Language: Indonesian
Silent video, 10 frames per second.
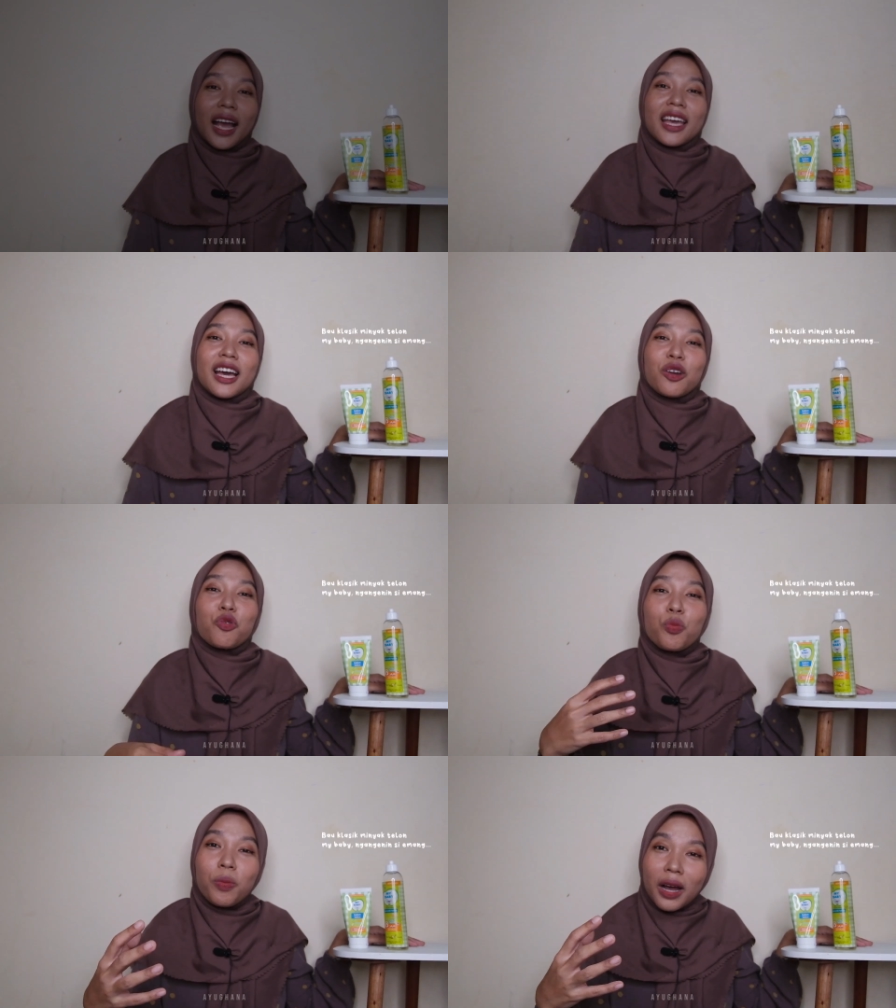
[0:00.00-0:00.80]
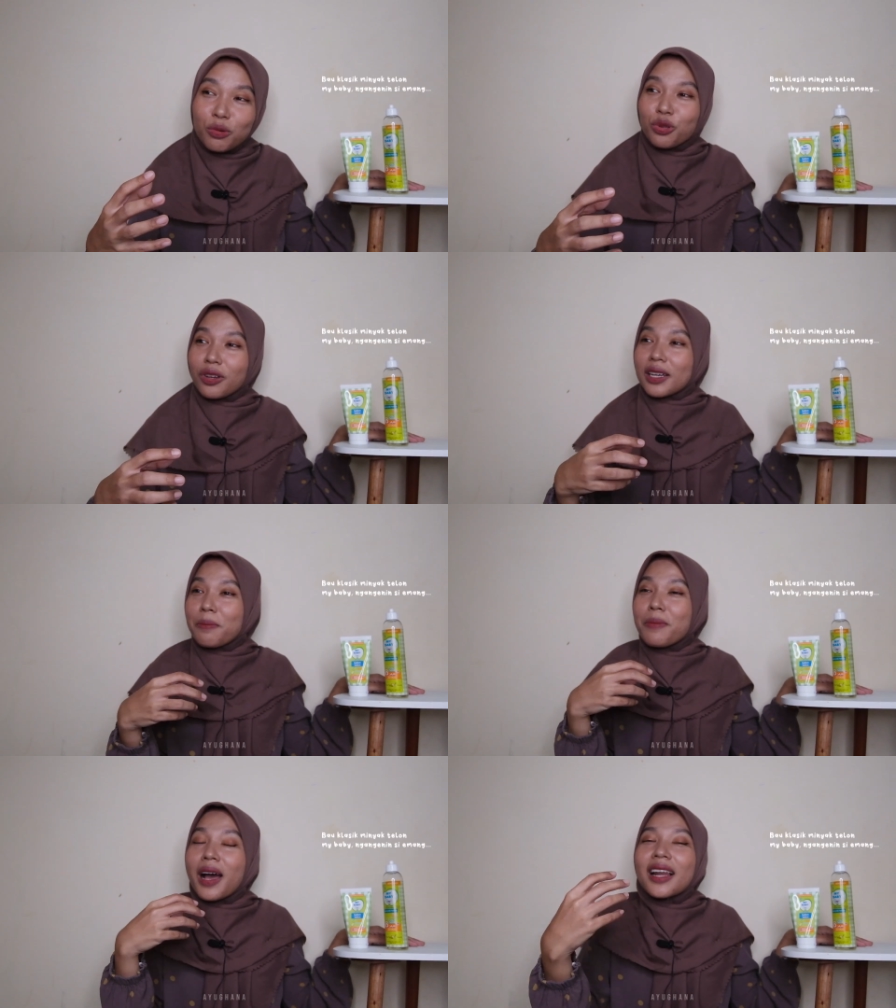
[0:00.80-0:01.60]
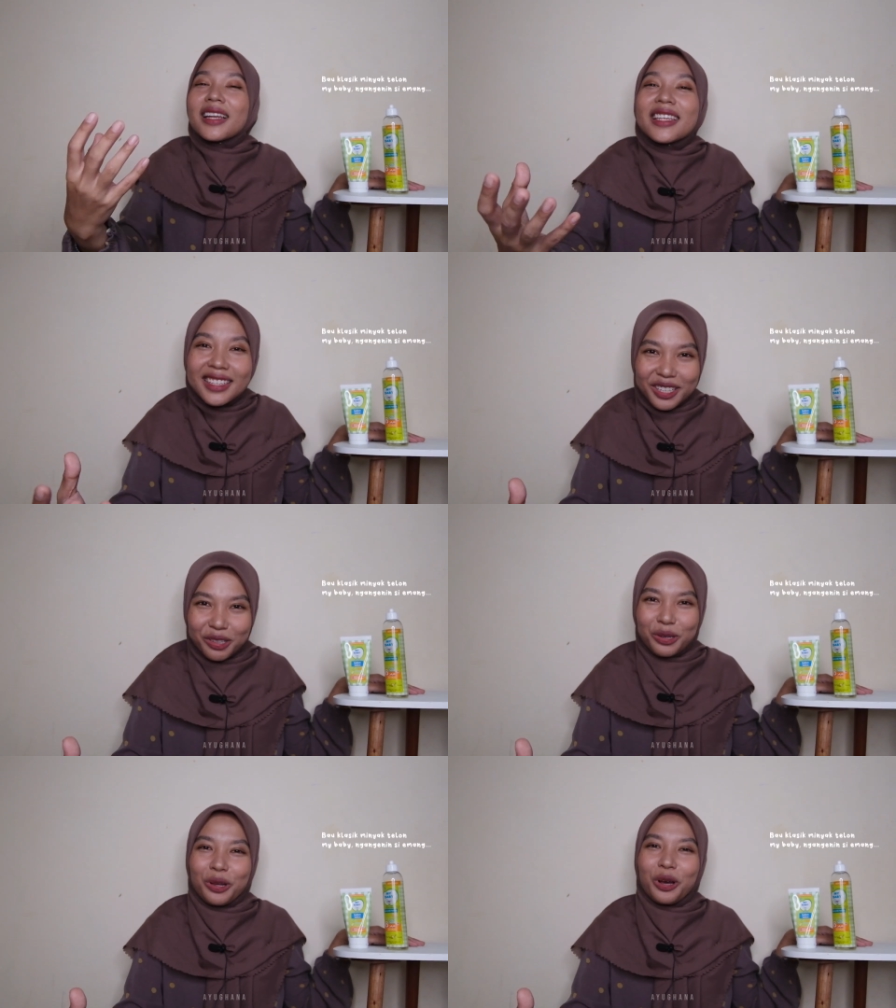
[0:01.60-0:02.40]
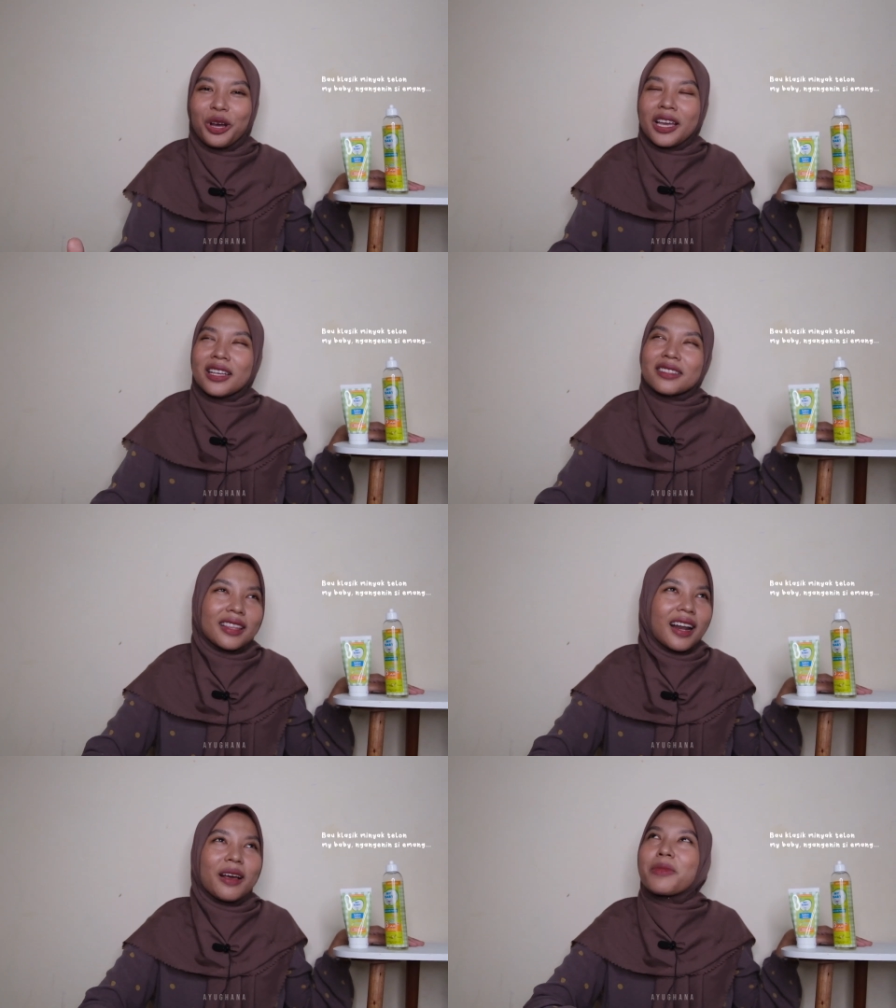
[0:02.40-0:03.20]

kayak rumah untuk kembali gitu loh setelah